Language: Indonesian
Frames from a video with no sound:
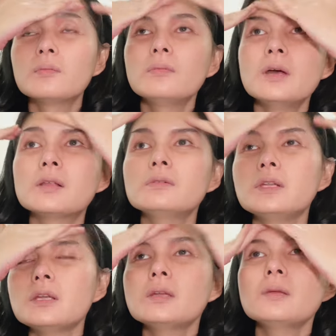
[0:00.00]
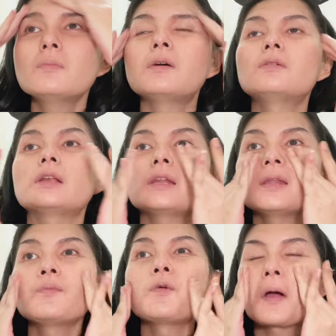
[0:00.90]
baru dibaurin di
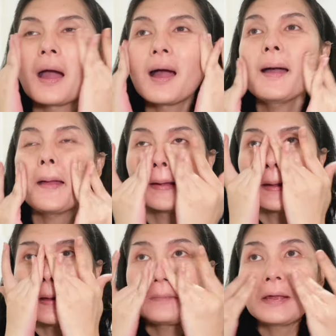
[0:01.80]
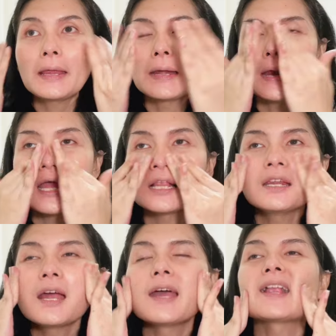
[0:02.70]
muka dengan menghindari
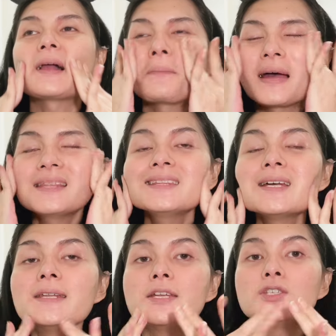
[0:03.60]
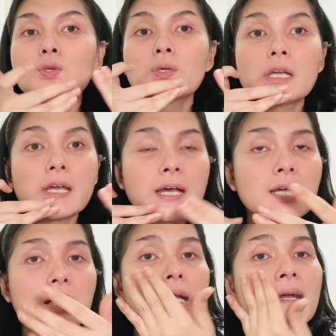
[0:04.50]
daerah mata dan juga
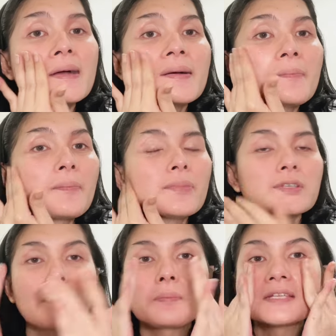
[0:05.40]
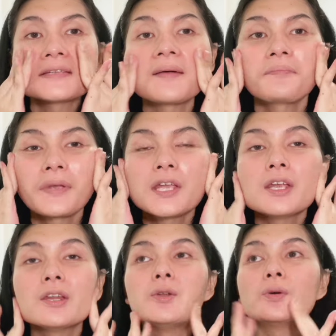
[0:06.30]
samping-samping
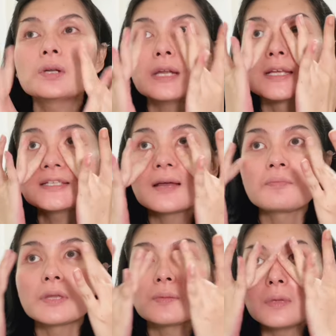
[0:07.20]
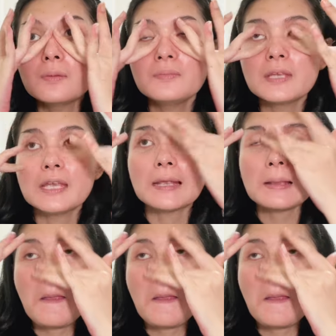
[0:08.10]
hidung dan samping bibir.